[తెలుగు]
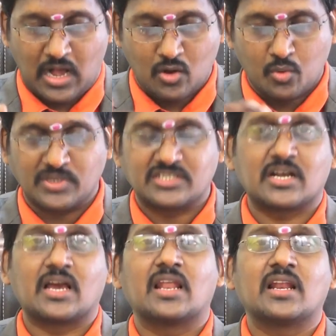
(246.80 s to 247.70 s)
ఆకుపచ్చ
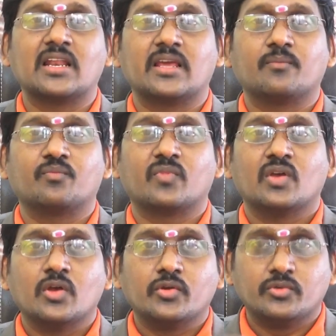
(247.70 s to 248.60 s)
కలర్ని
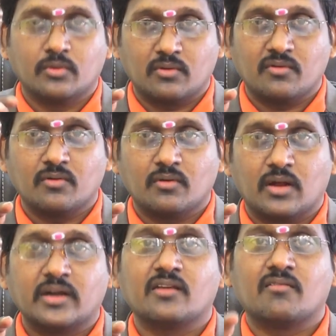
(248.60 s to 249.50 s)

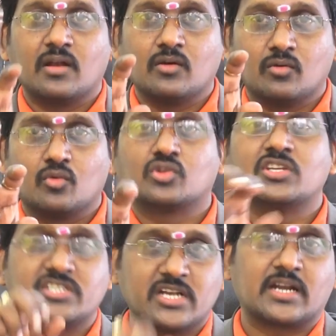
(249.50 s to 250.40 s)
అంటే వాళ్ళు
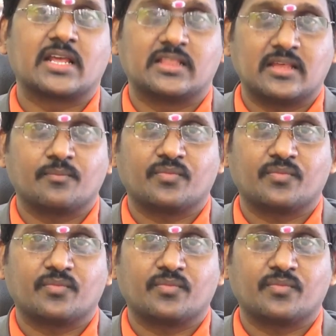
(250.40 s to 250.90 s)
గుర్తించినట్టయితే